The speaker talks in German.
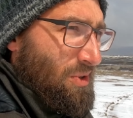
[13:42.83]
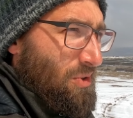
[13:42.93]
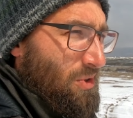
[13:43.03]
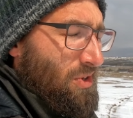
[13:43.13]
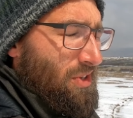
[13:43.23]

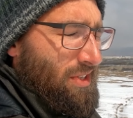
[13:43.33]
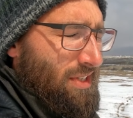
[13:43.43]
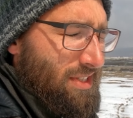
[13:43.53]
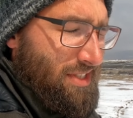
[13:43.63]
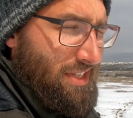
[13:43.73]

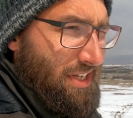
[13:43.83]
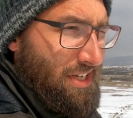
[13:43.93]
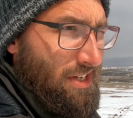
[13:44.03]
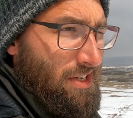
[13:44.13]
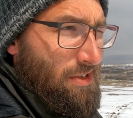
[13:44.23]
Und
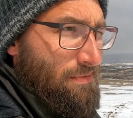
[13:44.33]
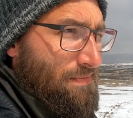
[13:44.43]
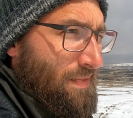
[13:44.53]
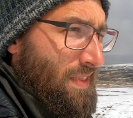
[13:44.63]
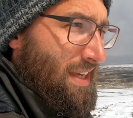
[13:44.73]

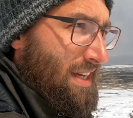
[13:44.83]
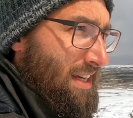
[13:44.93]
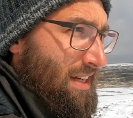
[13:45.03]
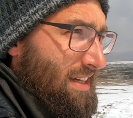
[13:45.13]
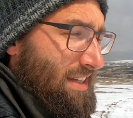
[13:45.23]

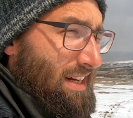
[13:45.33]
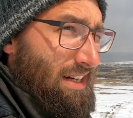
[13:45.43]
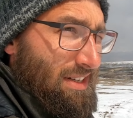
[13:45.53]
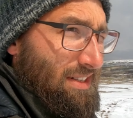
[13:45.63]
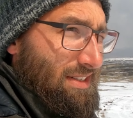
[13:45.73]

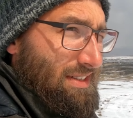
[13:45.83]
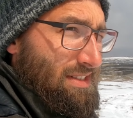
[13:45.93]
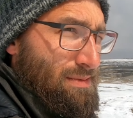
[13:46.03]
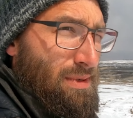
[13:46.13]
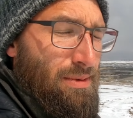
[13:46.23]
ja,
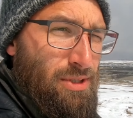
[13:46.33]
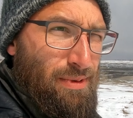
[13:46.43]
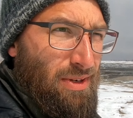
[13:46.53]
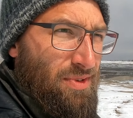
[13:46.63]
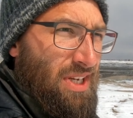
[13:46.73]
jetzt bin ich mal
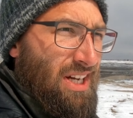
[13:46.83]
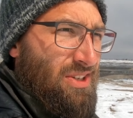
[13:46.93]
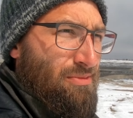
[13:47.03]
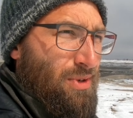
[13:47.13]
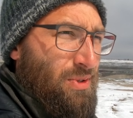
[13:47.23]
gespannt, ob wir
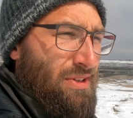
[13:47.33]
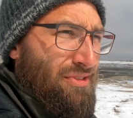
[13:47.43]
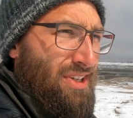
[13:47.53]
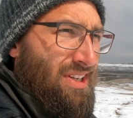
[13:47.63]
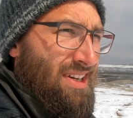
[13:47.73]
nachher nochmal
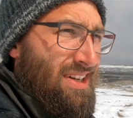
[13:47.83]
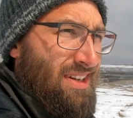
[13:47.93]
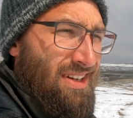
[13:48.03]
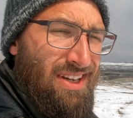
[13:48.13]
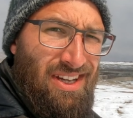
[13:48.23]
runterfahren
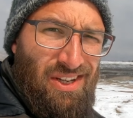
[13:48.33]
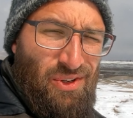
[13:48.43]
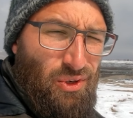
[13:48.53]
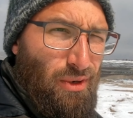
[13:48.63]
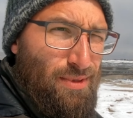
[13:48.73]

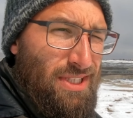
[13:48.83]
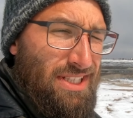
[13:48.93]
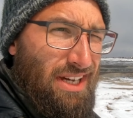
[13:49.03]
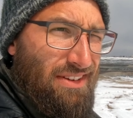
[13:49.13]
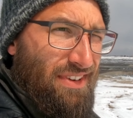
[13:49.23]
oder ob es dann
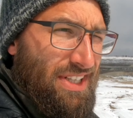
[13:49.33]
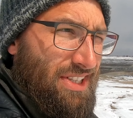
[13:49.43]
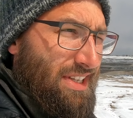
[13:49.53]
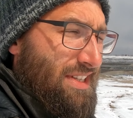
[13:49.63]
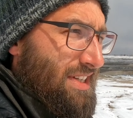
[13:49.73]
direkt
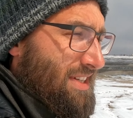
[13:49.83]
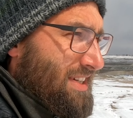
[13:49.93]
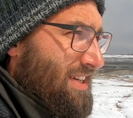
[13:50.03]
weitergeht.